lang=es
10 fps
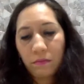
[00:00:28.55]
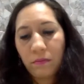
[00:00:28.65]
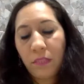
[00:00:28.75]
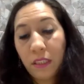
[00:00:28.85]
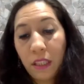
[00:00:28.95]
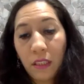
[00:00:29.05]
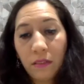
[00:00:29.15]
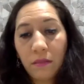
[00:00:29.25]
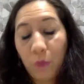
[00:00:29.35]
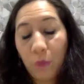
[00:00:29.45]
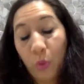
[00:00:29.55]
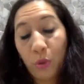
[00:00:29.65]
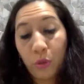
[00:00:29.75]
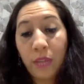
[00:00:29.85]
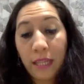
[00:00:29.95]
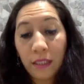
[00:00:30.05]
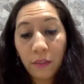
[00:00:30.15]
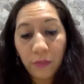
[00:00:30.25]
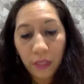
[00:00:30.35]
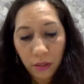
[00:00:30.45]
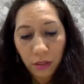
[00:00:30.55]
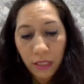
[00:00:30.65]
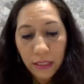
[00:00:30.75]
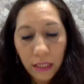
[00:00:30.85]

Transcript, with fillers: dicen o nos dan definiciones